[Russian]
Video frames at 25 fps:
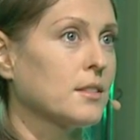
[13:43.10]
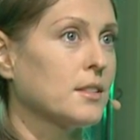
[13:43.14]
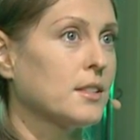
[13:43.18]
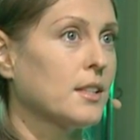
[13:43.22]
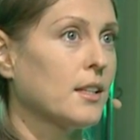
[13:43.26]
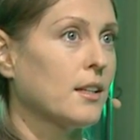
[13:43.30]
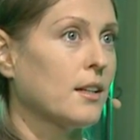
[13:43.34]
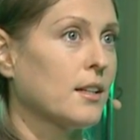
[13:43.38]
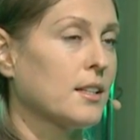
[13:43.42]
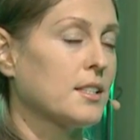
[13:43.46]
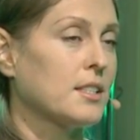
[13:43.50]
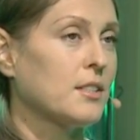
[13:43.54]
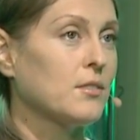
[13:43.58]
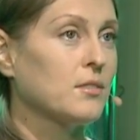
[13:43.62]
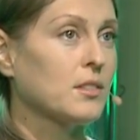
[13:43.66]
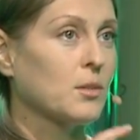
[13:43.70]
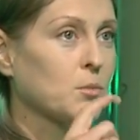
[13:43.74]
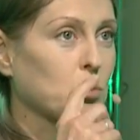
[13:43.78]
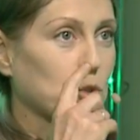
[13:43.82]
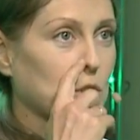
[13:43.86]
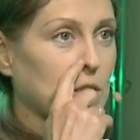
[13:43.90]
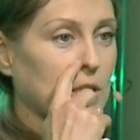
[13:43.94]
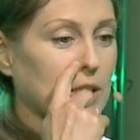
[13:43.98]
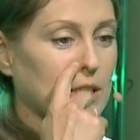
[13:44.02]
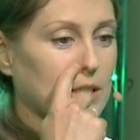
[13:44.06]
я активно,
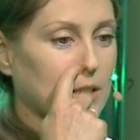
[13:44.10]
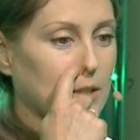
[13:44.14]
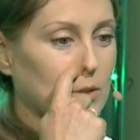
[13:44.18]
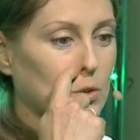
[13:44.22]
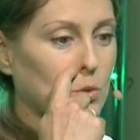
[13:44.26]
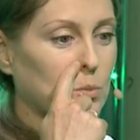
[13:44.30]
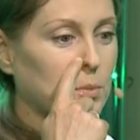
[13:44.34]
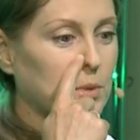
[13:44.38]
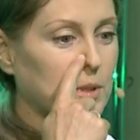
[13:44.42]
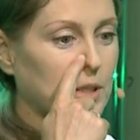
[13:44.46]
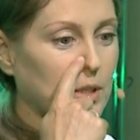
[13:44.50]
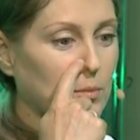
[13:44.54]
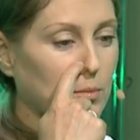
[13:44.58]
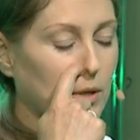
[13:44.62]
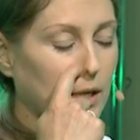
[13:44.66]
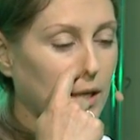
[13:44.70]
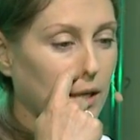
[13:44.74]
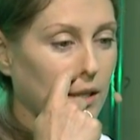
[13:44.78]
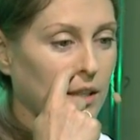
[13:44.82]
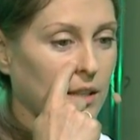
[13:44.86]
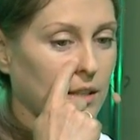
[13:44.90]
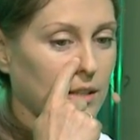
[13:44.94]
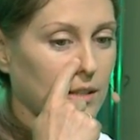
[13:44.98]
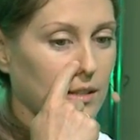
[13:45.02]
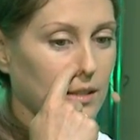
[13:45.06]
можно так сказать,
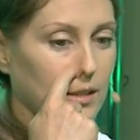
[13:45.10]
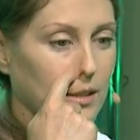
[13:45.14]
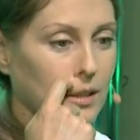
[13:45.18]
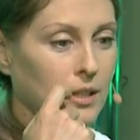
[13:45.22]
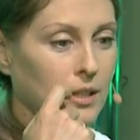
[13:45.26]
употребляла.